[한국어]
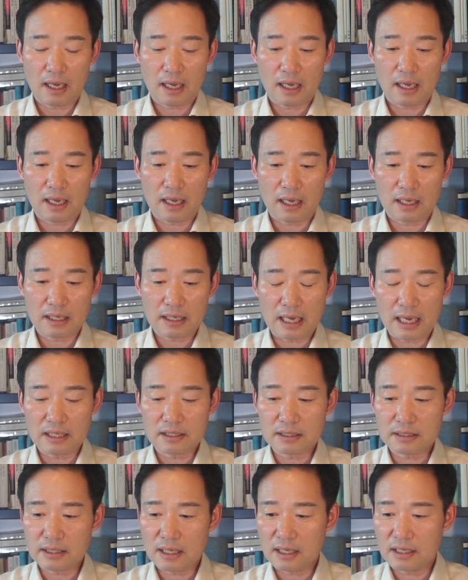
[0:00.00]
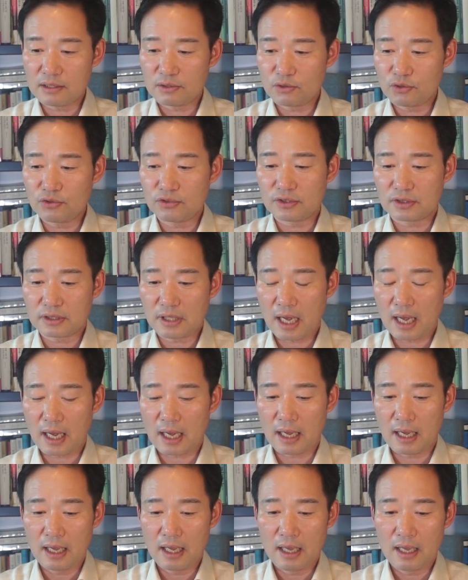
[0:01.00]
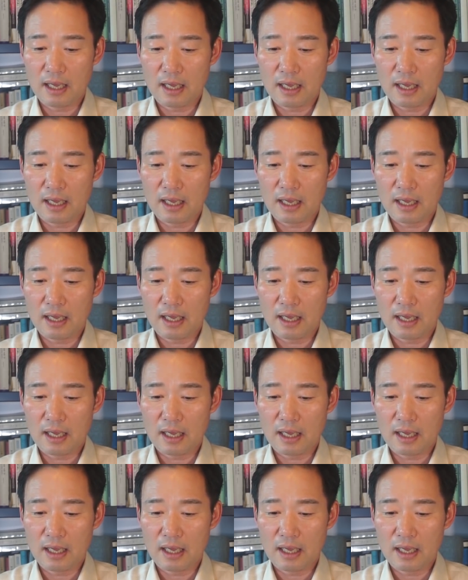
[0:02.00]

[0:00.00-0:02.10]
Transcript: 아, 가짜 뉴스다.